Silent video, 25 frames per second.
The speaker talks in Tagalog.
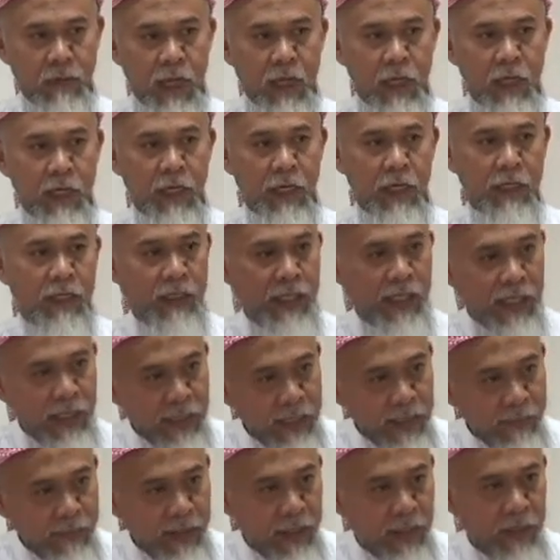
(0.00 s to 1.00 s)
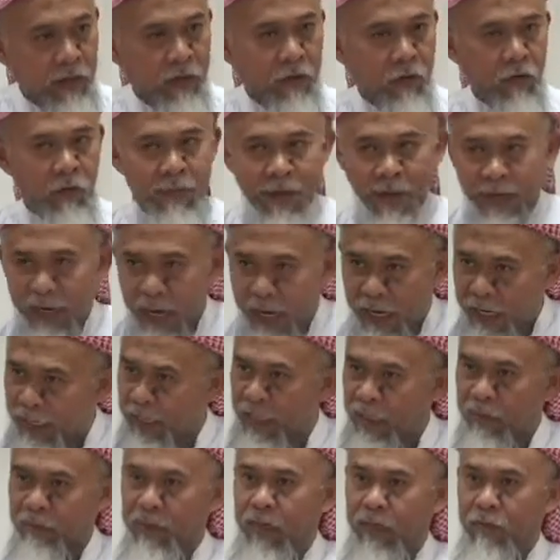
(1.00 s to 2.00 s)
Dahil hindi kami
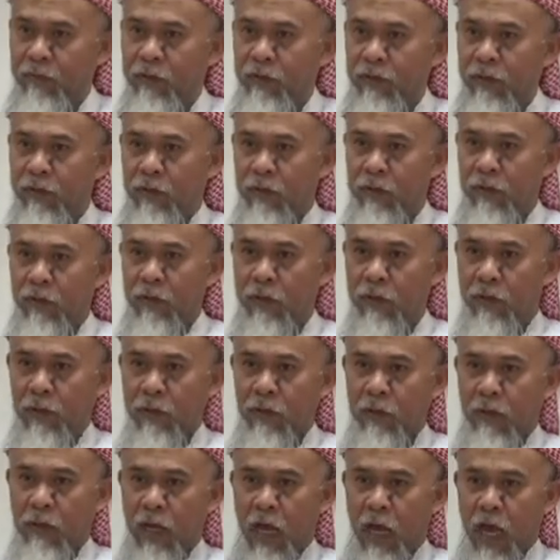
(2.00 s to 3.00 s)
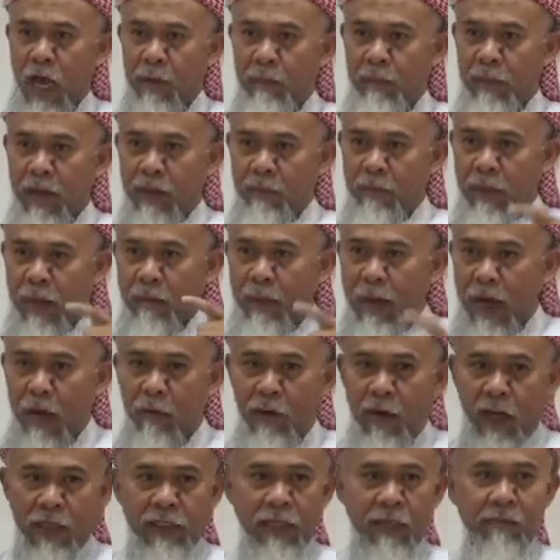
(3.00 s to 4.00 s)
kumakain ng baboy. Ang
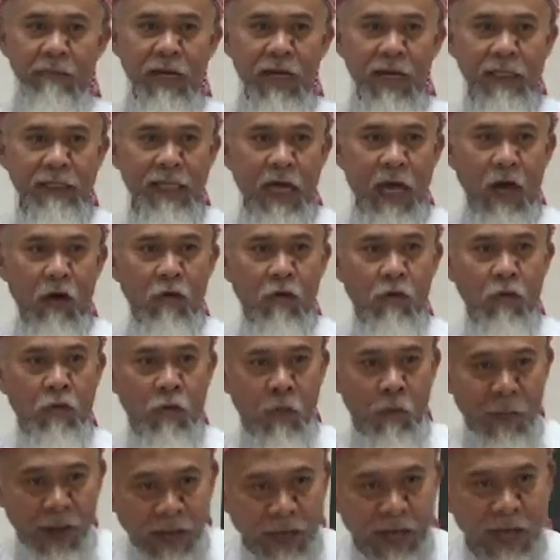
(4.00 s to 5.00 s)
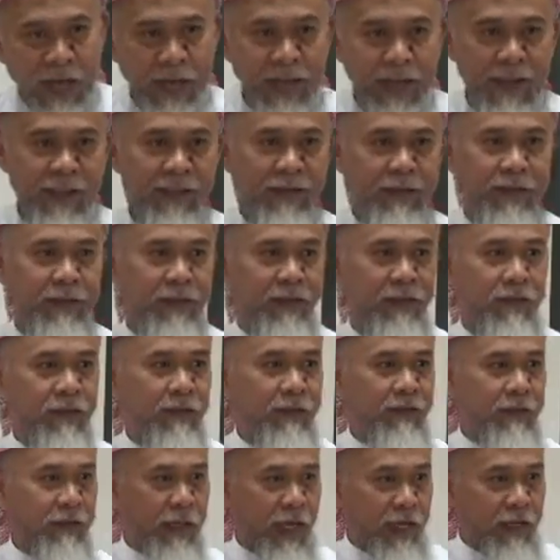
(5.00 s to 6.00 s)
pagbabawal sa mga taong kumakain.
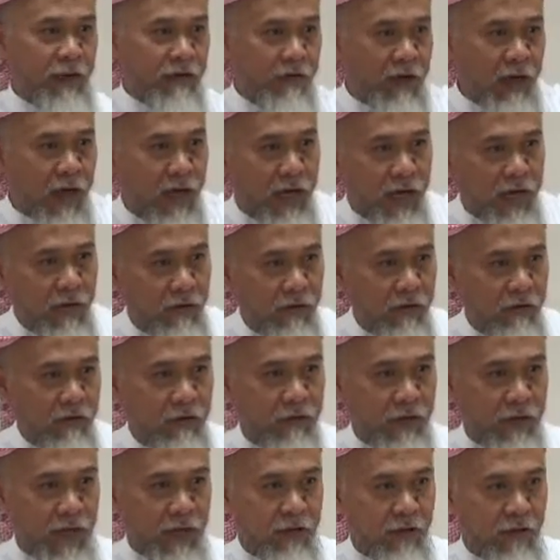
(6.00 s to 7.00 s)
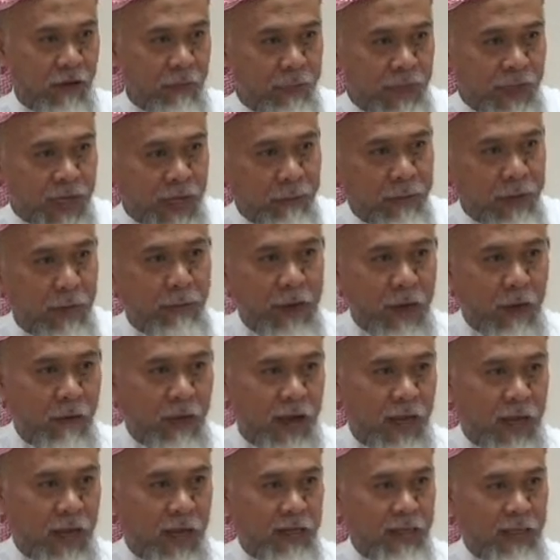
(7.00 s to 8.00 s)
Kayo ang ano, kayo ang
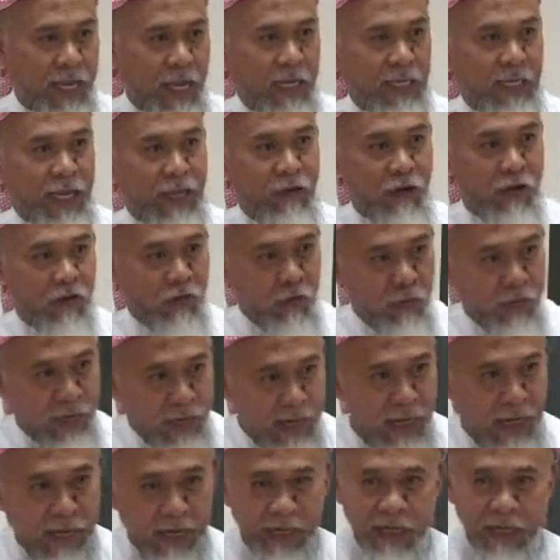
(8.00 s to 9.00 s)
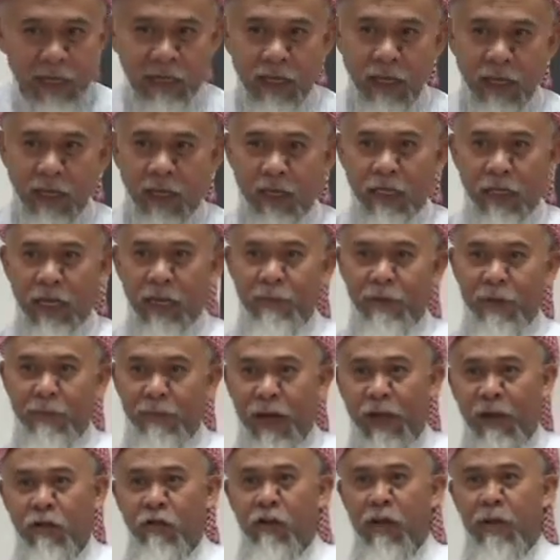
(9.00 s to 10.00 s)
pinagbabawalan dahil kayo ang kumakain. Kami,
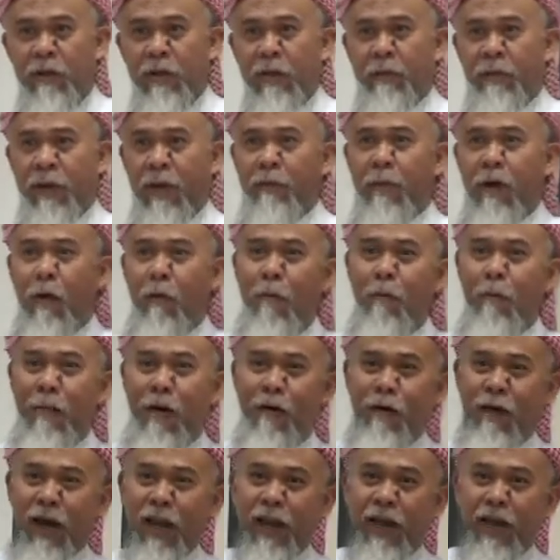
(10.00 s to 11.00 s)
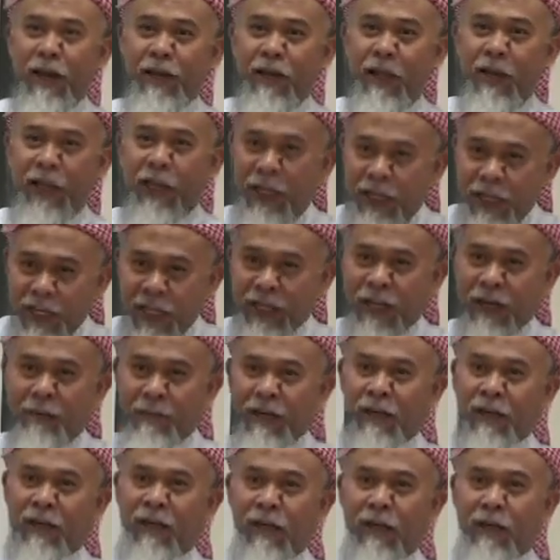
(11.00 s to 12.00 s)
paano kami pagbabawalan? Eh hindi
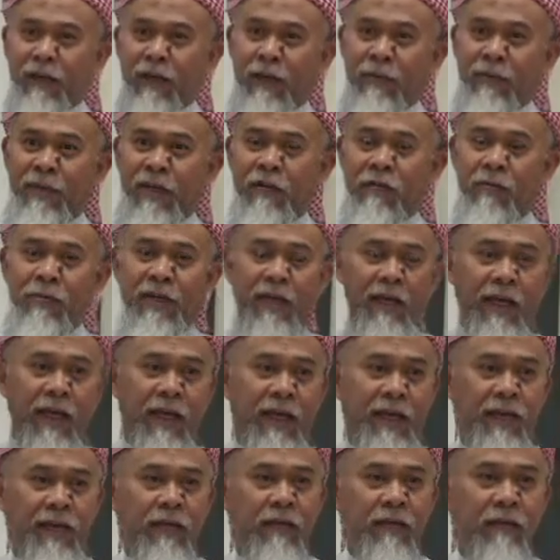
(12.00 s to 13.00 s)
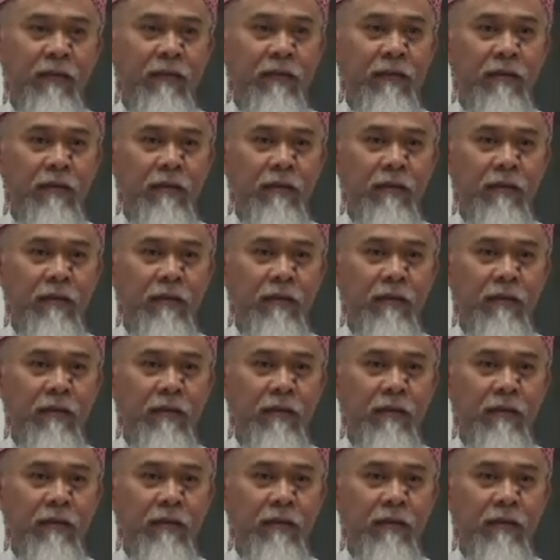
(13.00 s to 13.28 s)
naman kami kumakain.